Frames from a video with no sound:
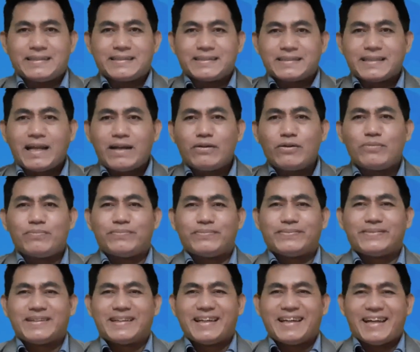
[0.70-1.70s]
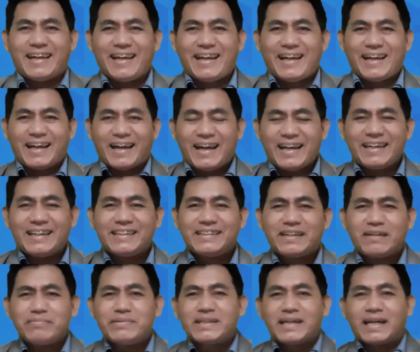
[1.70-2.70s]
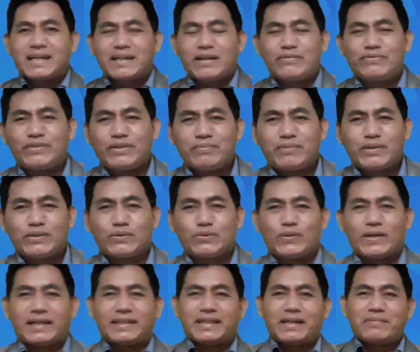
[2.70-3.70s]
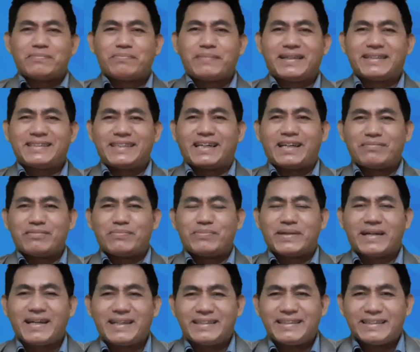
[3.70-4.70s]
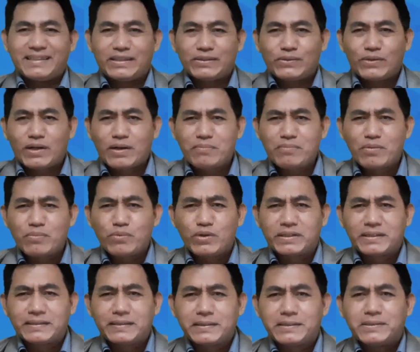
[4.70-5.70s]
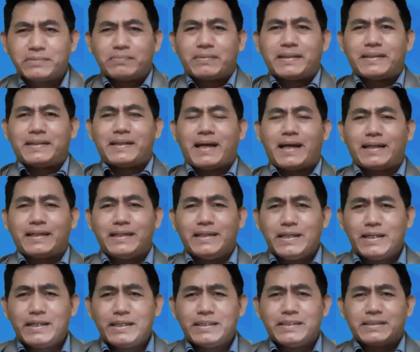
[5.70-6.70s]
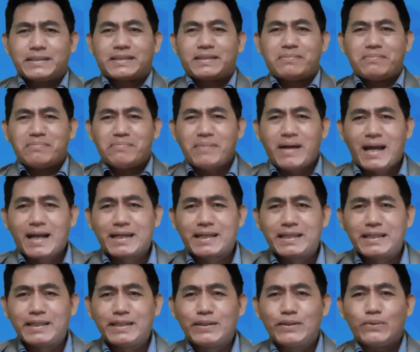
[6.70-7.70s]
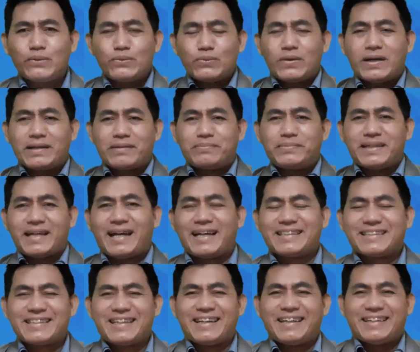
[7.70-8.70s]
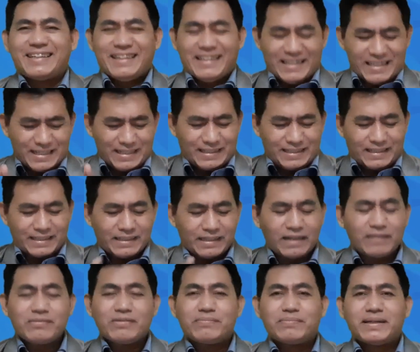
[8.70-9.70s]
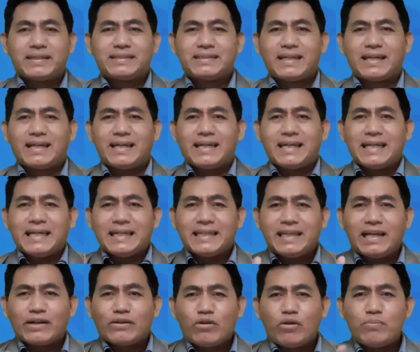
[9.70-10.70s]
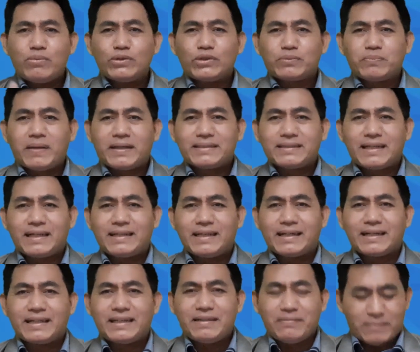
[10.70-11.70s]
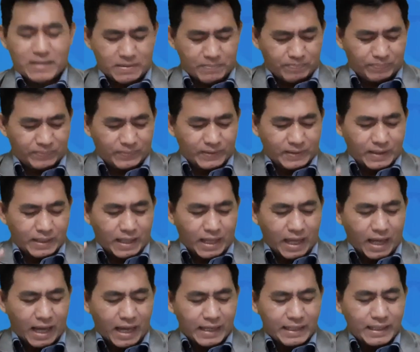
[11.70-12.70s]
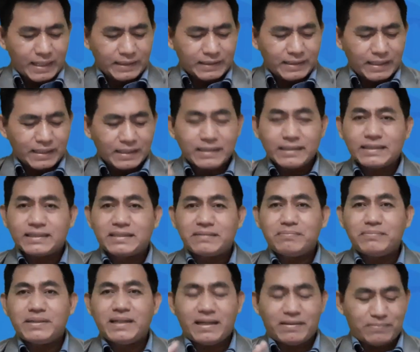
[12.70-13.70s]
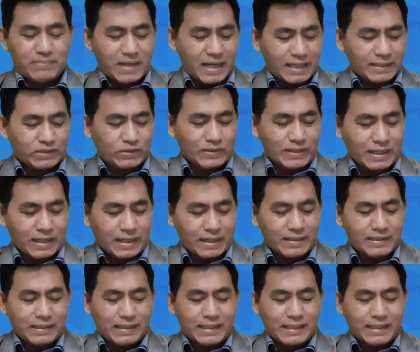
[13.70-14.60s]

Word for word: Salam. Hari ini kita akan mendengarkan firman Tuhan yang pasti akan memberkati kita saudara, membuat kita semakin hari semakin luar biasa. Kita akan membaca Yakobus pasal yang kelima, ayat yang ke-19, saudara.